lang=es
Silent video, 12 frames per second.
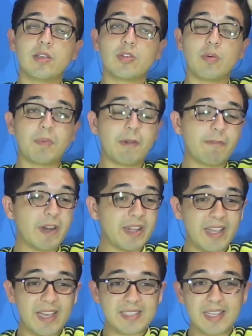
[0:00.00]
Yo
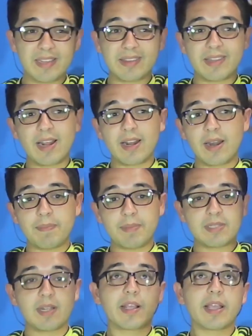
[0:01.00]
preferiría centrarla a
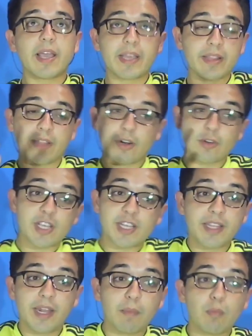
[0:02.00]
pesar de que Quintero se
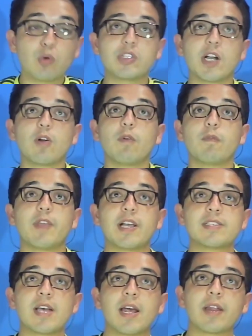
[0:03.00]
tiene mucha
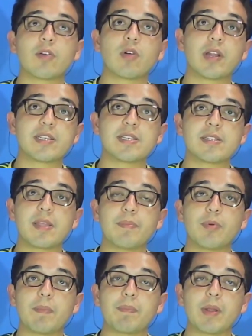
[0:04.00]
confianza al arco en ese
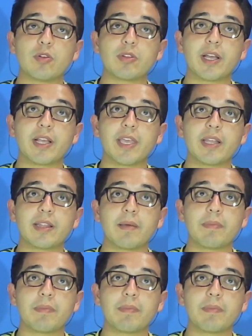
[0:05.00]
tipo de pelota quieta.